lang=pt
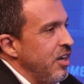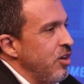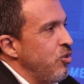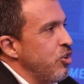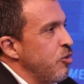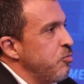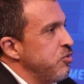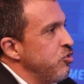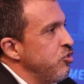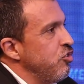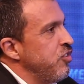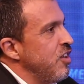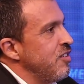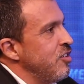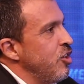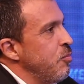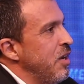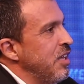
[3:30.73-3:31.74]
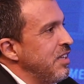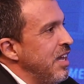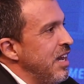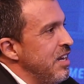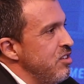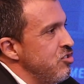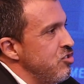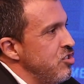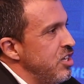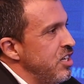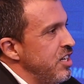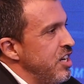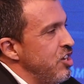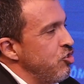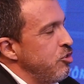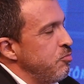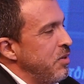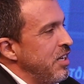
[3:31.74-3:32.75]
agora eu preciso fazer uma análise de
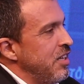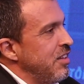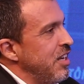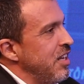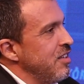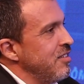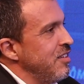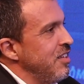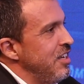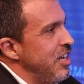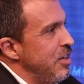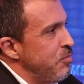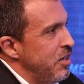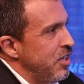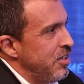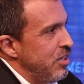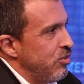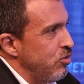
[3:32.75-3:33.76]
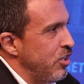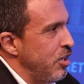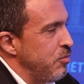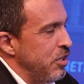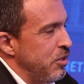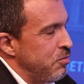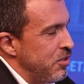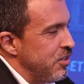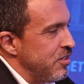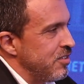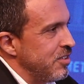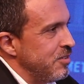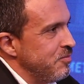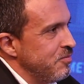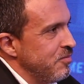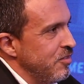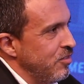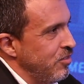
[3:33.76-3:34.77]
crédito para trazer ele para dentro da minha empresa.